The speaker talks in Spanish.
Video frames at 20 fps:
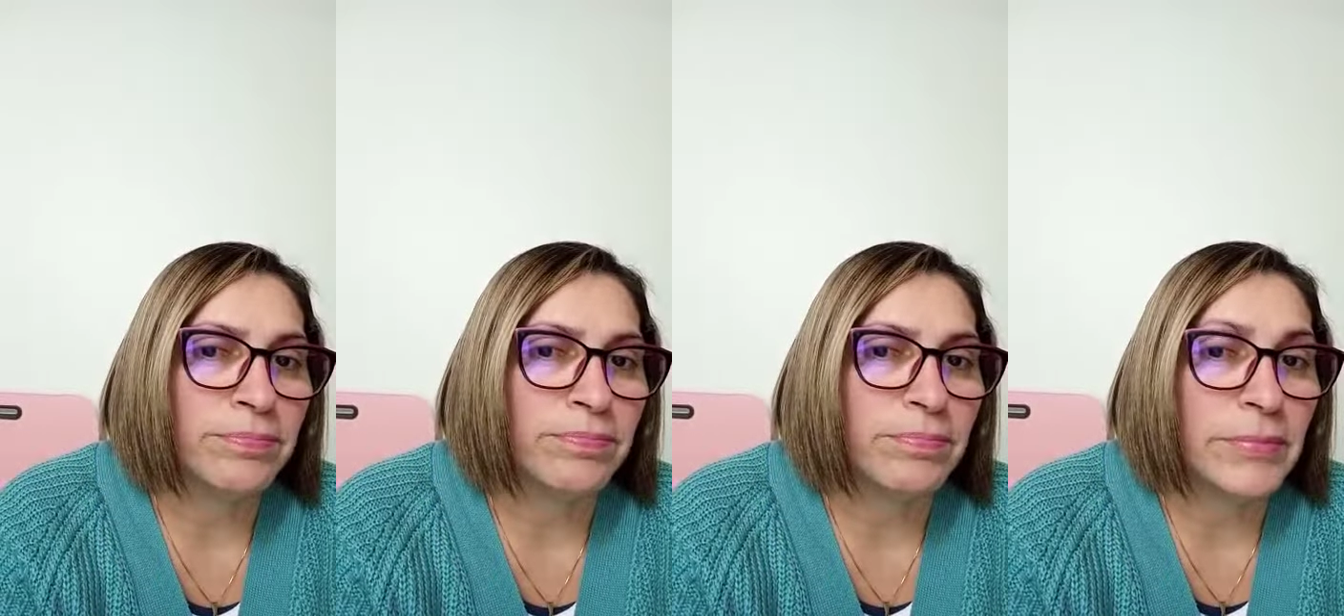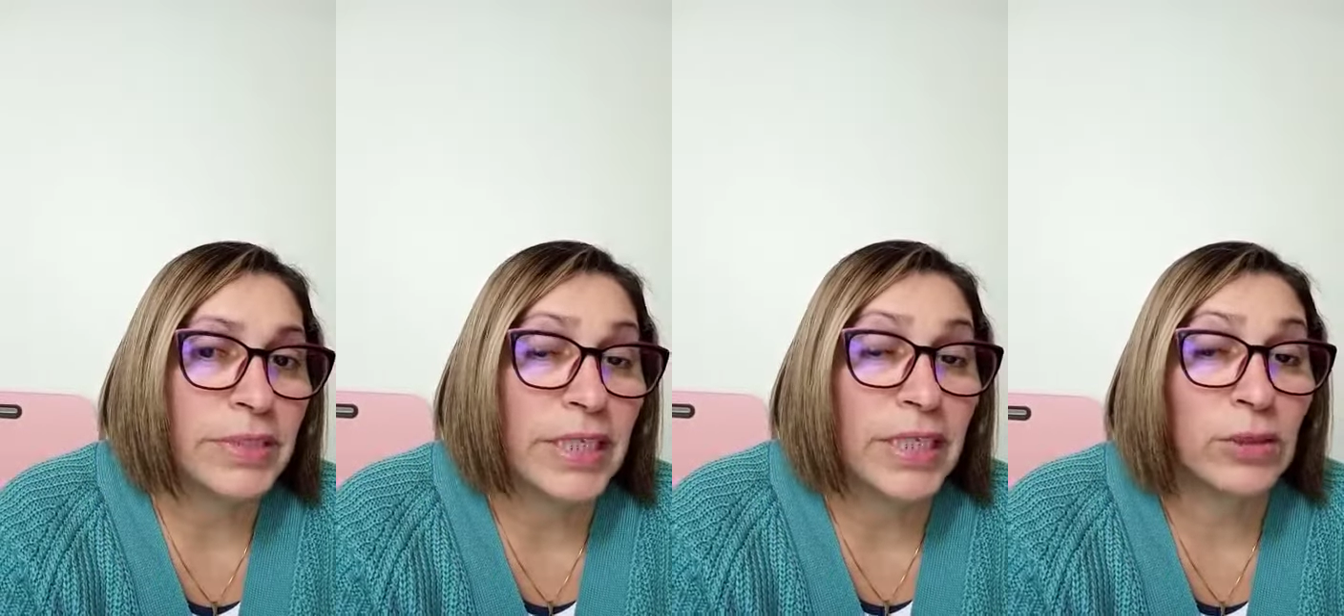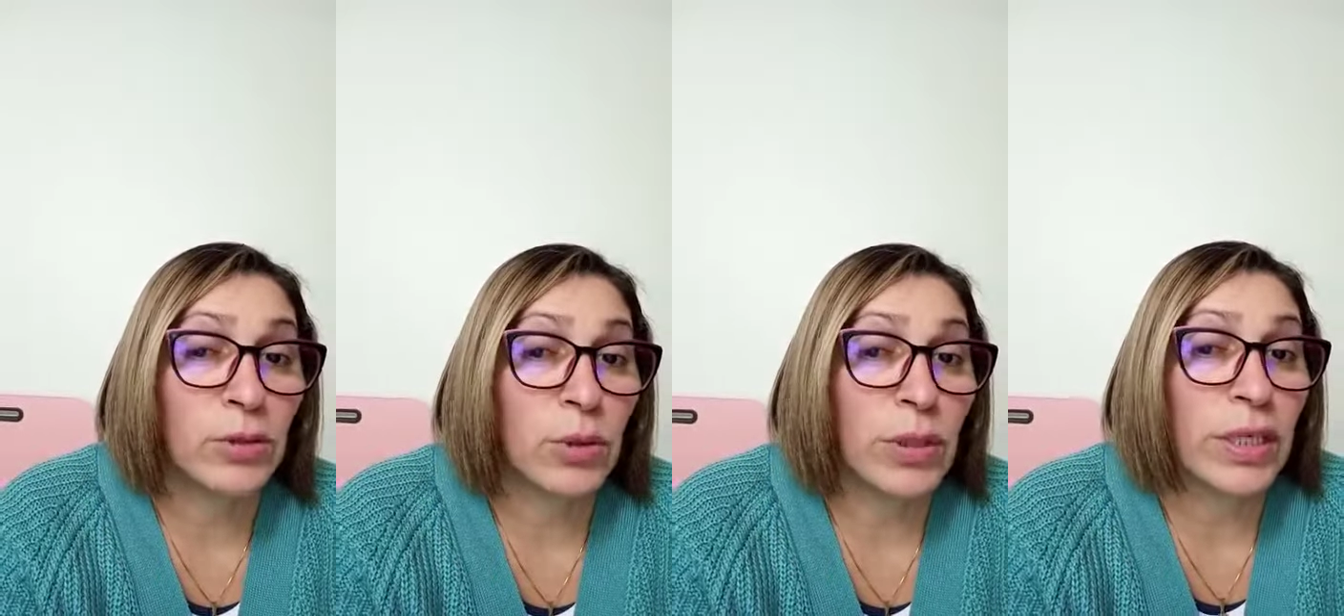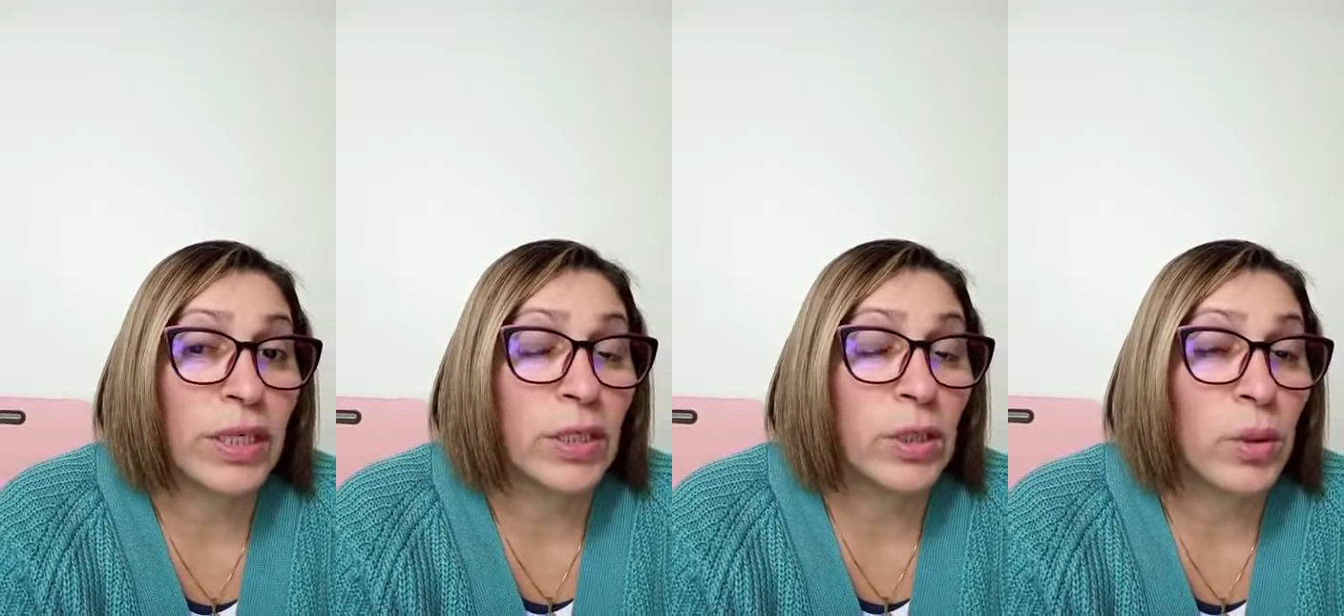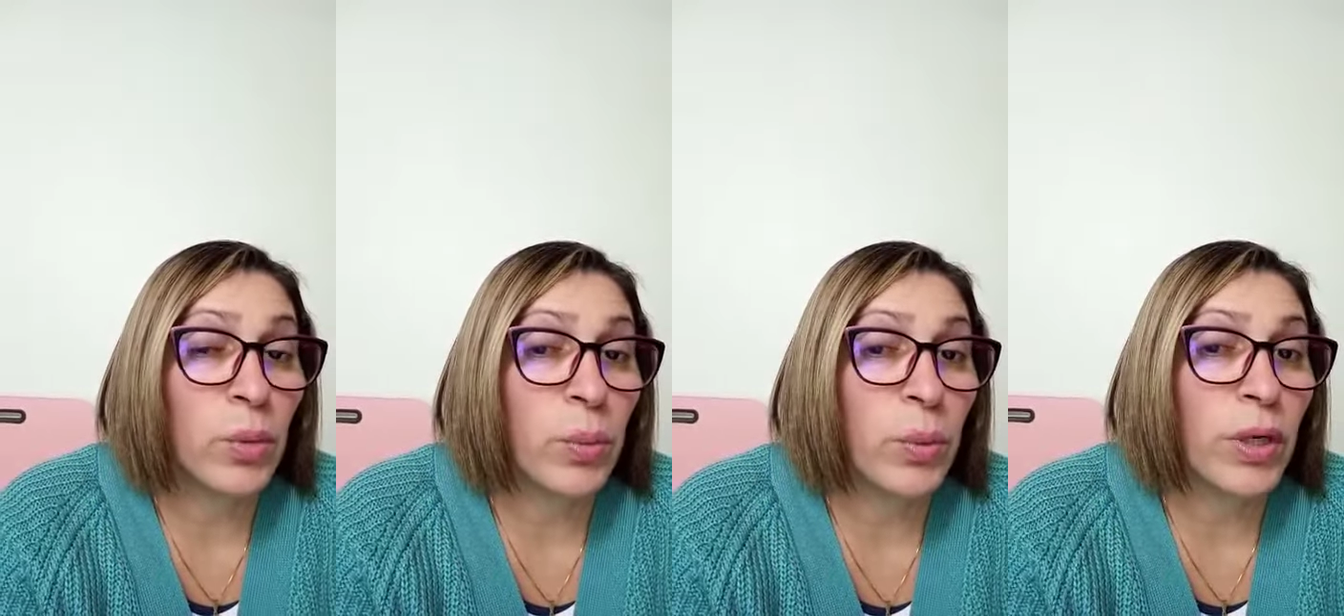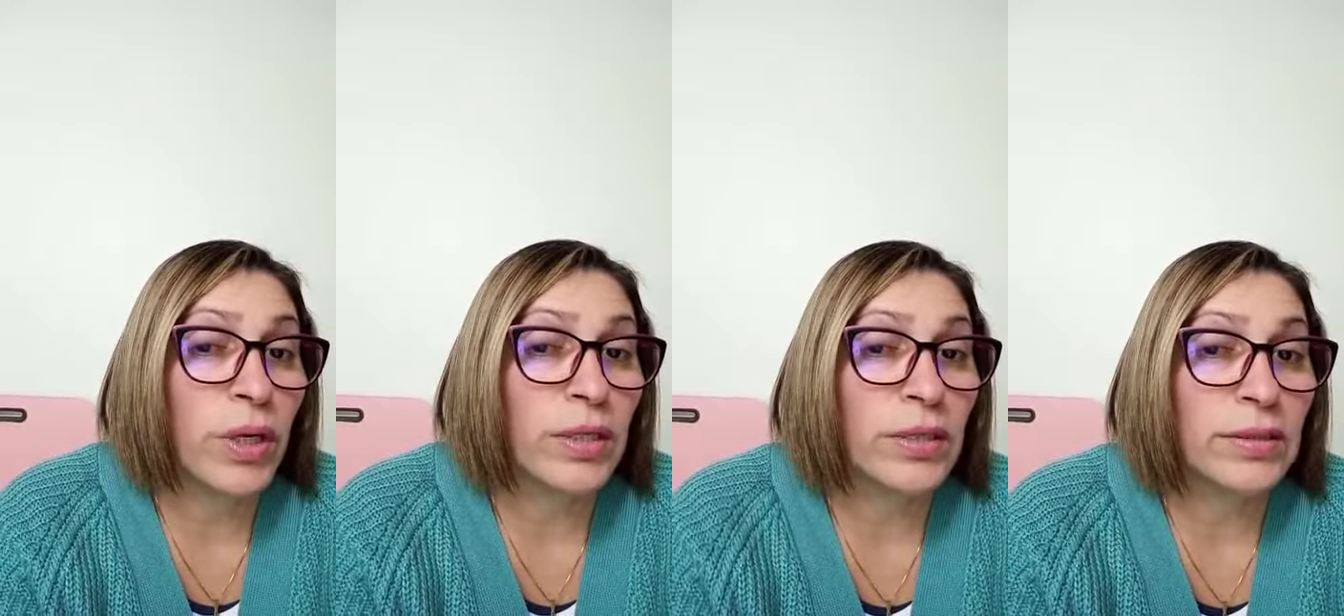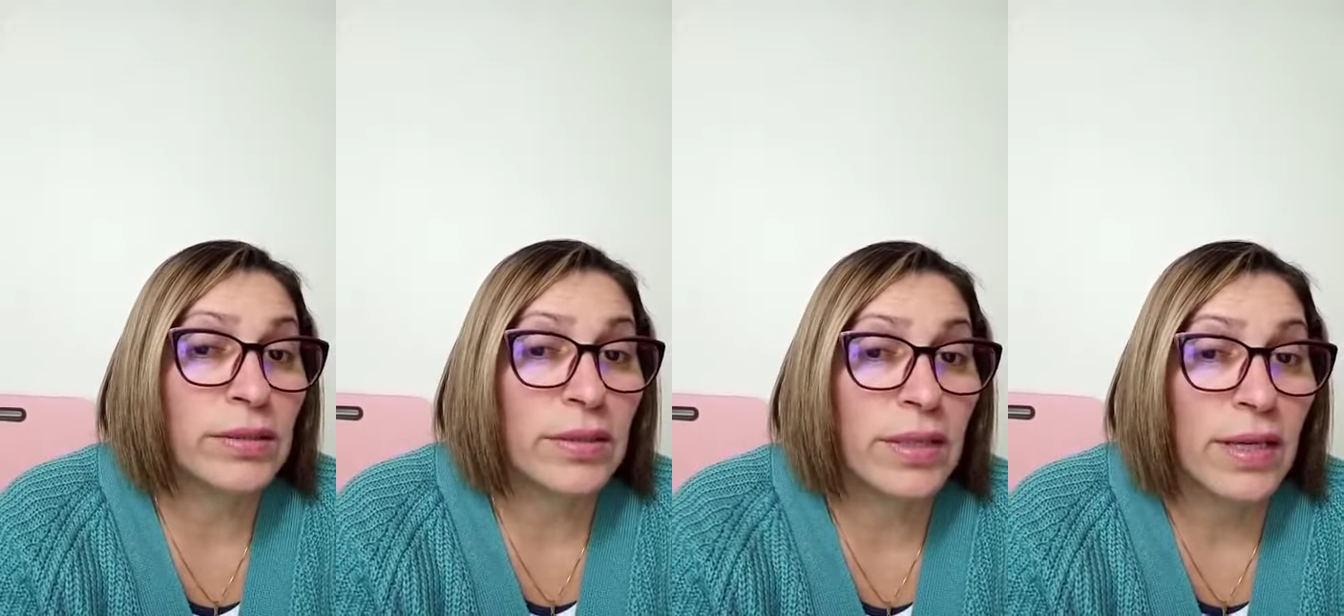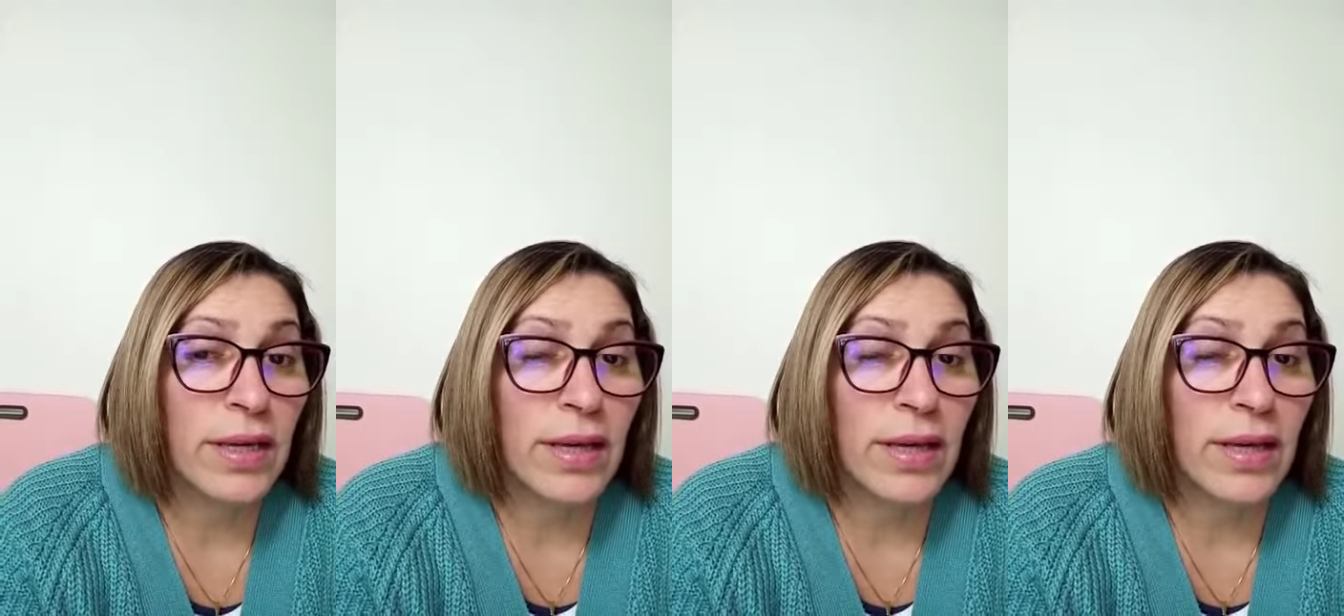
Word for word: Jesucristo pues